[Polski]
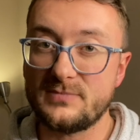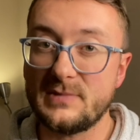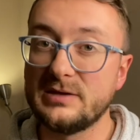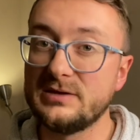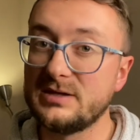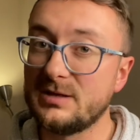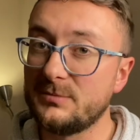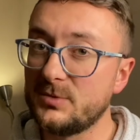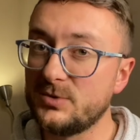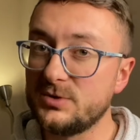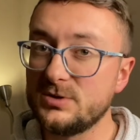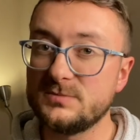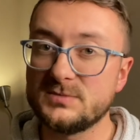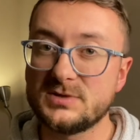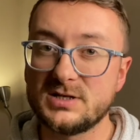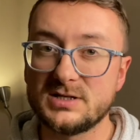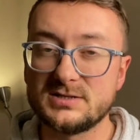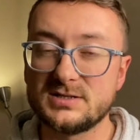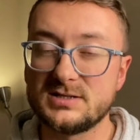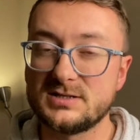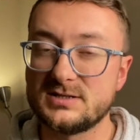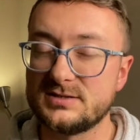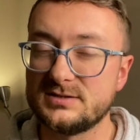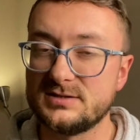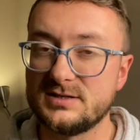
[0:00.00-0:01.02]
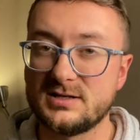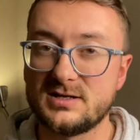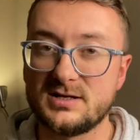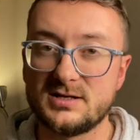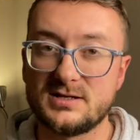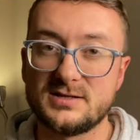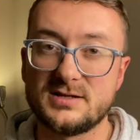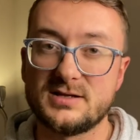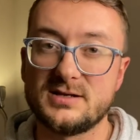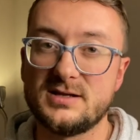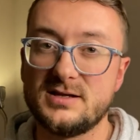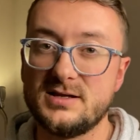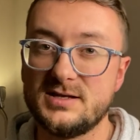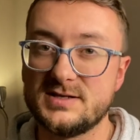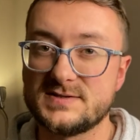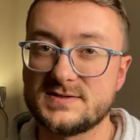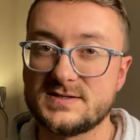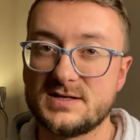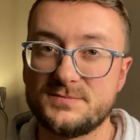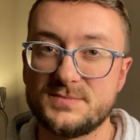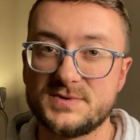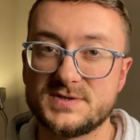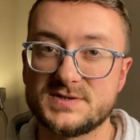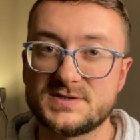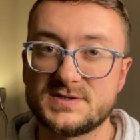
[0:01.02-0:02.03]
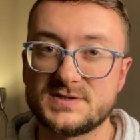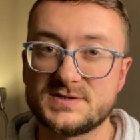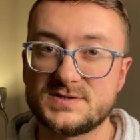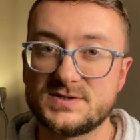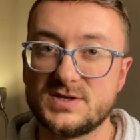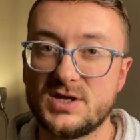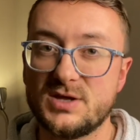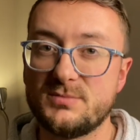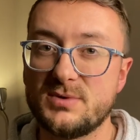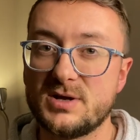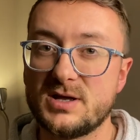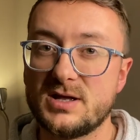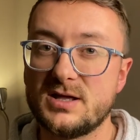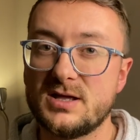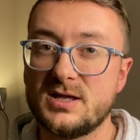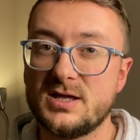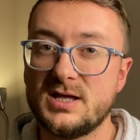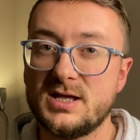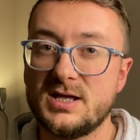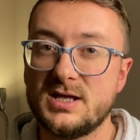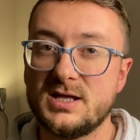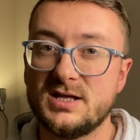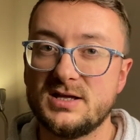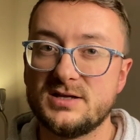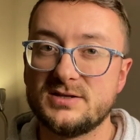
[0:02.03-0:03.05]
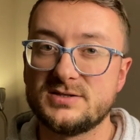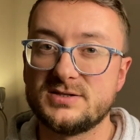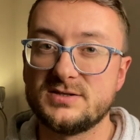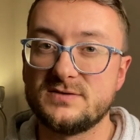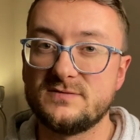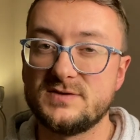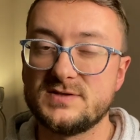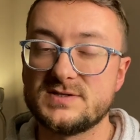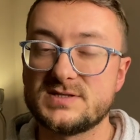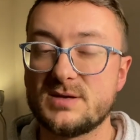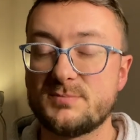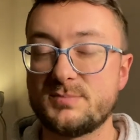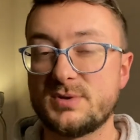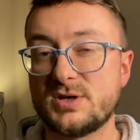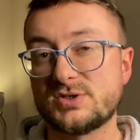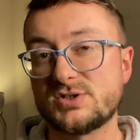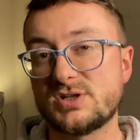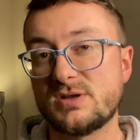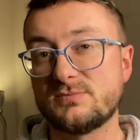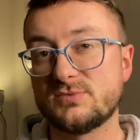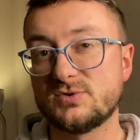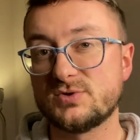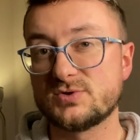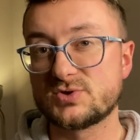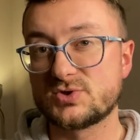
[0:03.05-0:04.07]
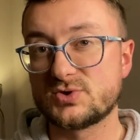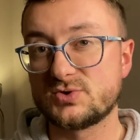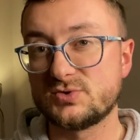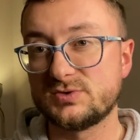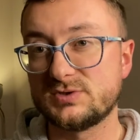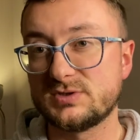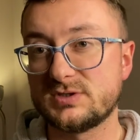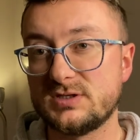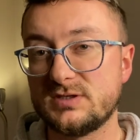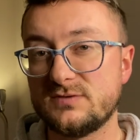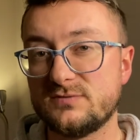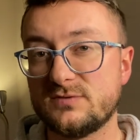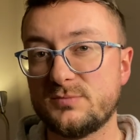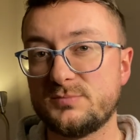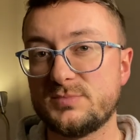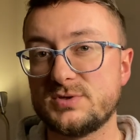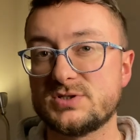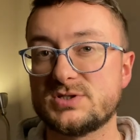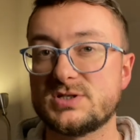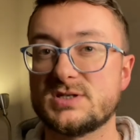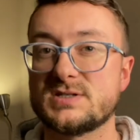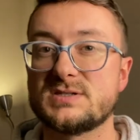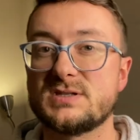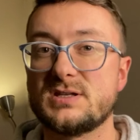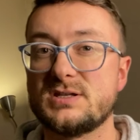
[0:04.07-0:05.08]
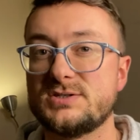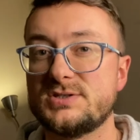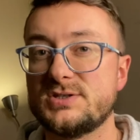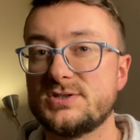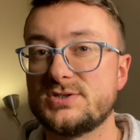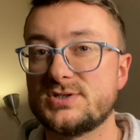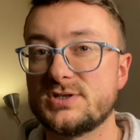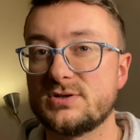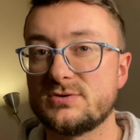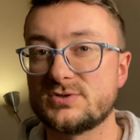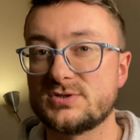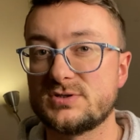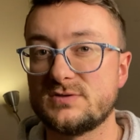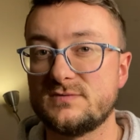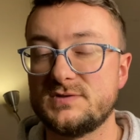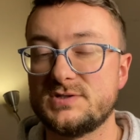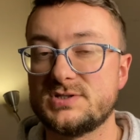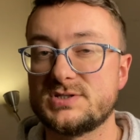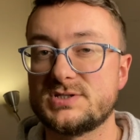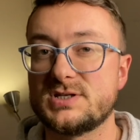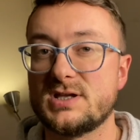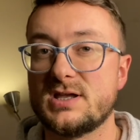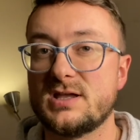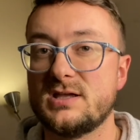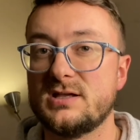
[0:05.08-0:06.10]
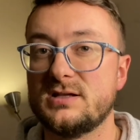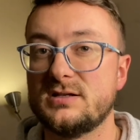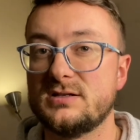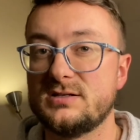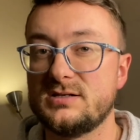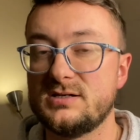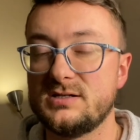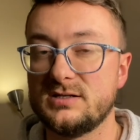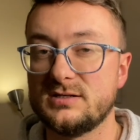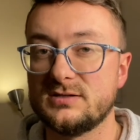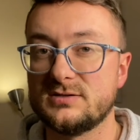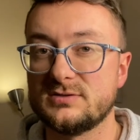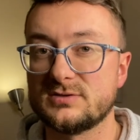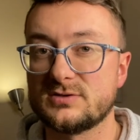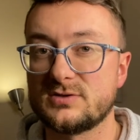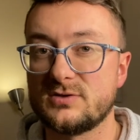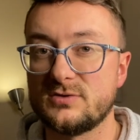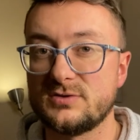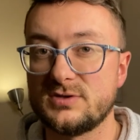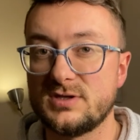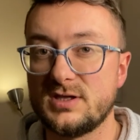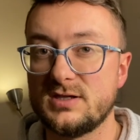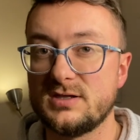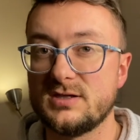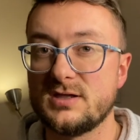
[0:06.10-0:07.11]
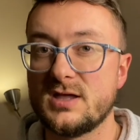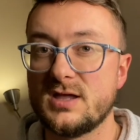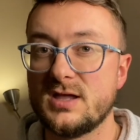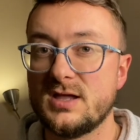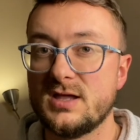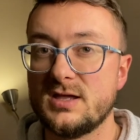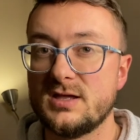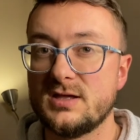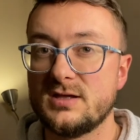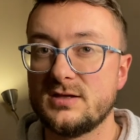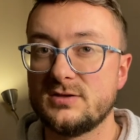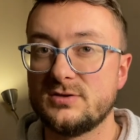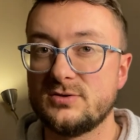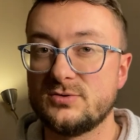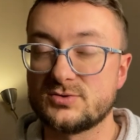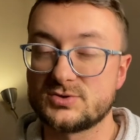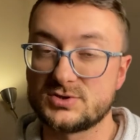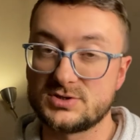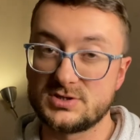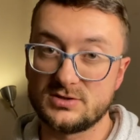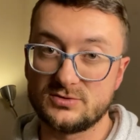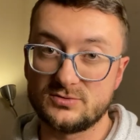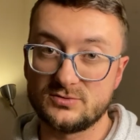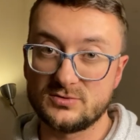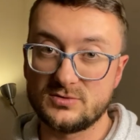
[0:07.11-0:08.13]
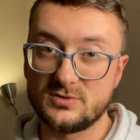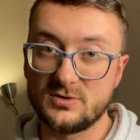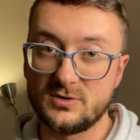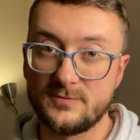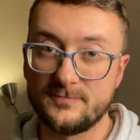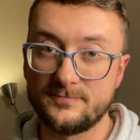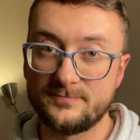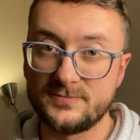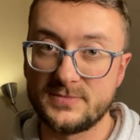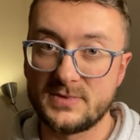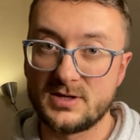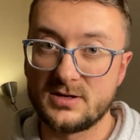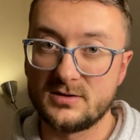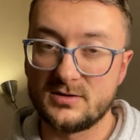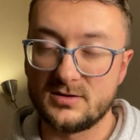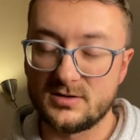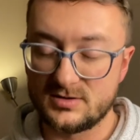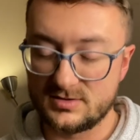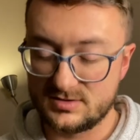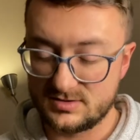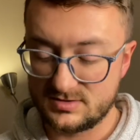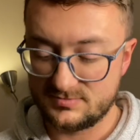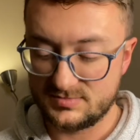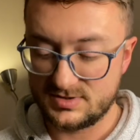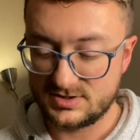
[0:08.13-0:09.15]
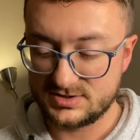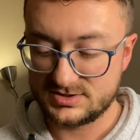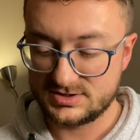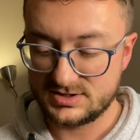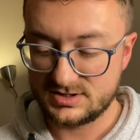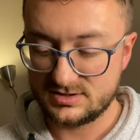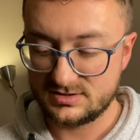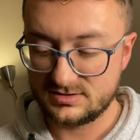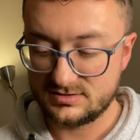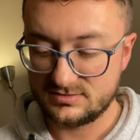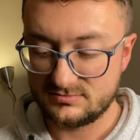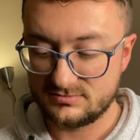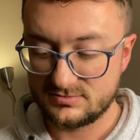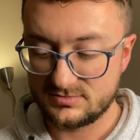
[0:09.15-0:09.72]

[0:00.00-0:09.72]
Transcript: na moim kanale, na kanale SMS z Nieba. TV. Zapraszam do zrzutki, w opisie znajdziecie oczywiście link do niej. Już niedługo e, będzie